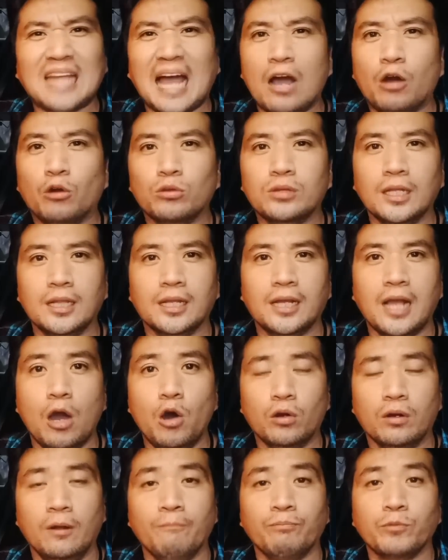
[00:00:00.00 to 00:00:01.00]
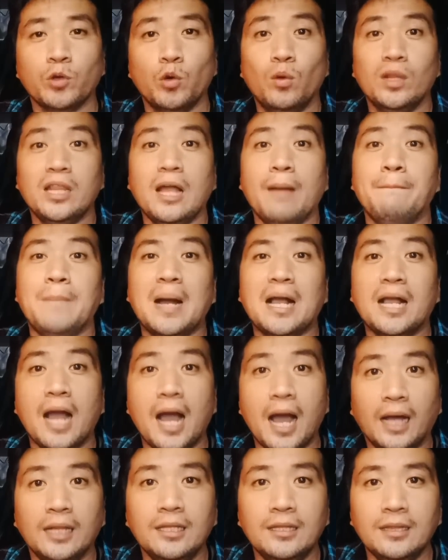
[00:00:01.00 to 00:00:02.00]
takot talaga or walang
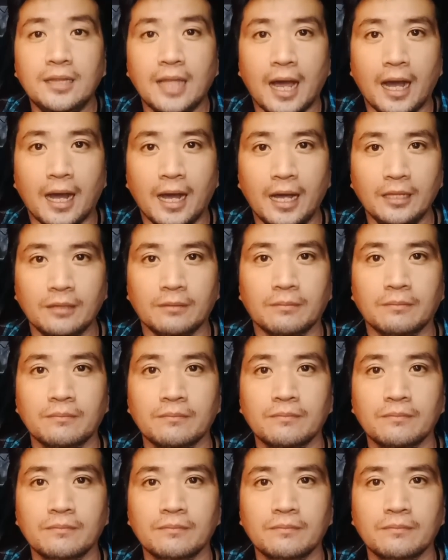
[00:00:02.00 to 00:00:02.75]
pag-aalinlangan.